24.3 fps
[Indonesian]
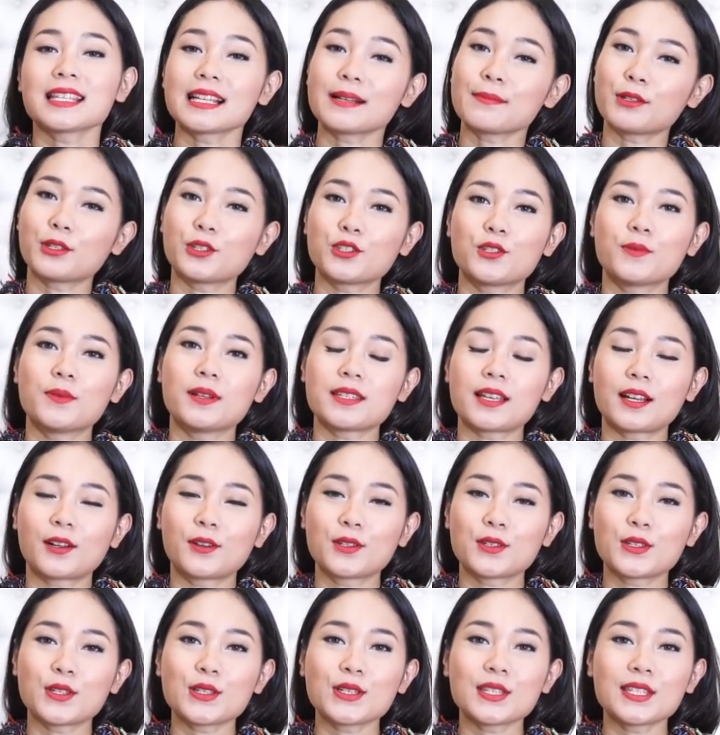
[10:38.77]
Selamat 17
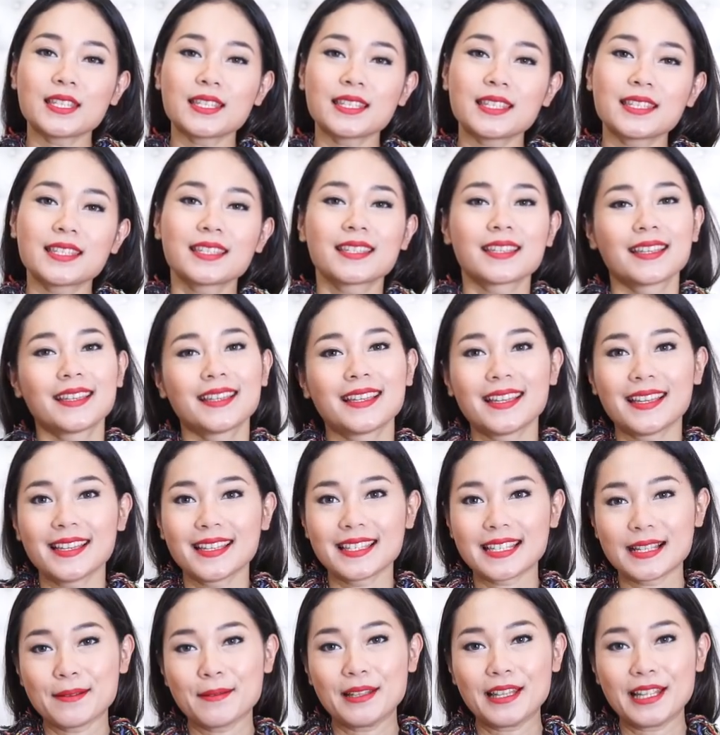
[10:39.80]
Agustus.
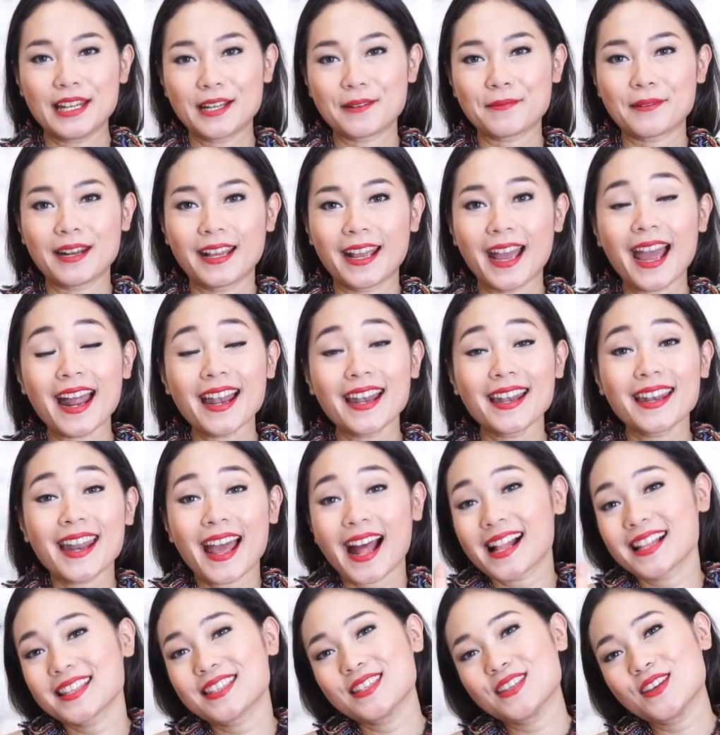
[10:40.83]
Selamat Hari Kemerdekaan.
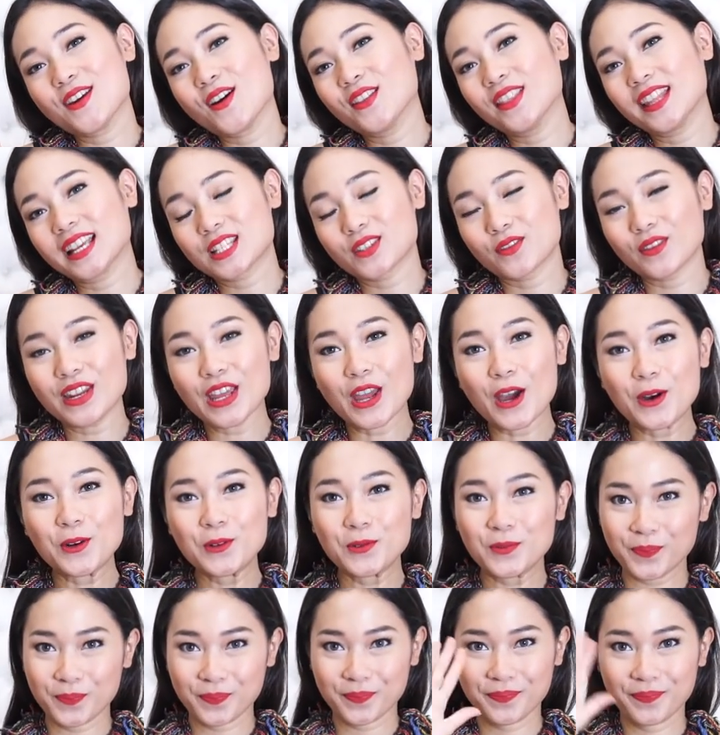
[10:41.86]
I'll see you on next video.
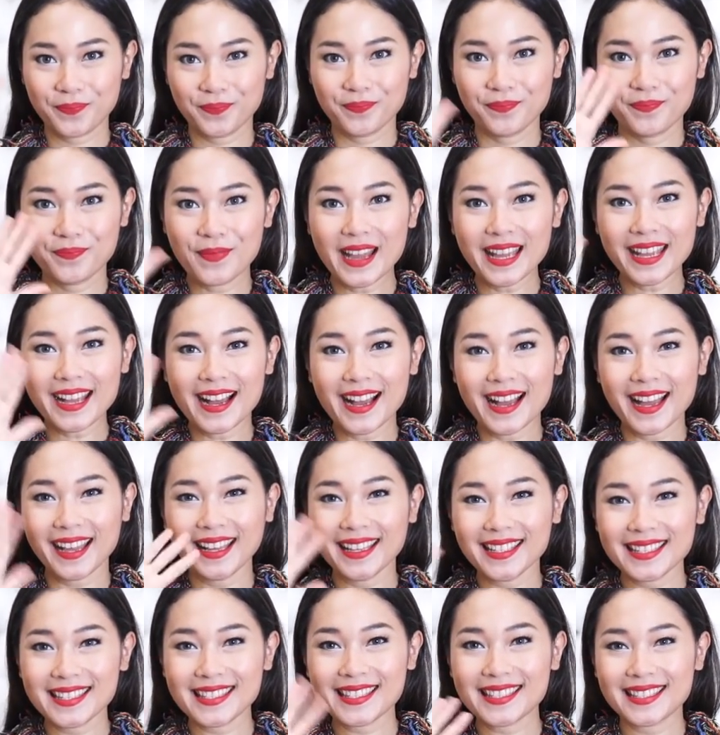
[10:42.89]
Bye
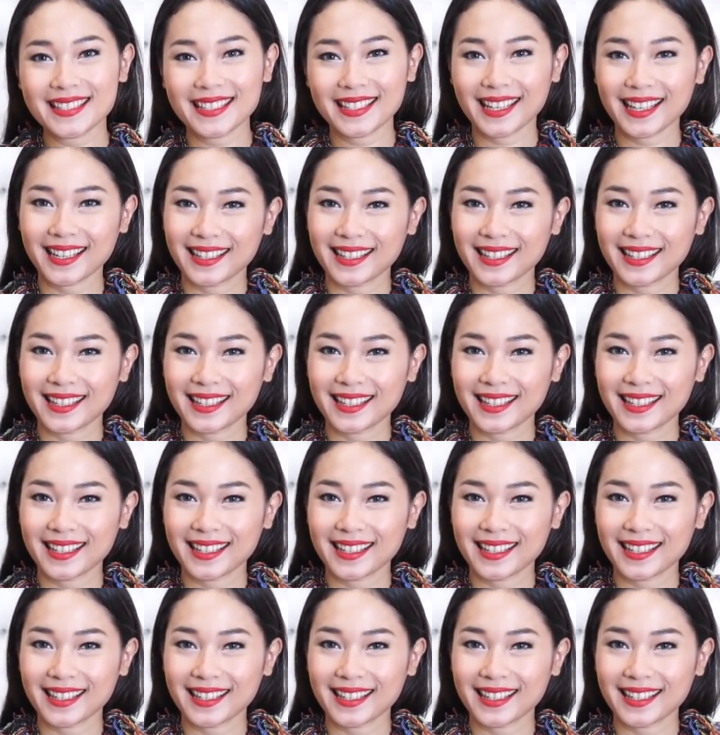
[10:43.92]
guys.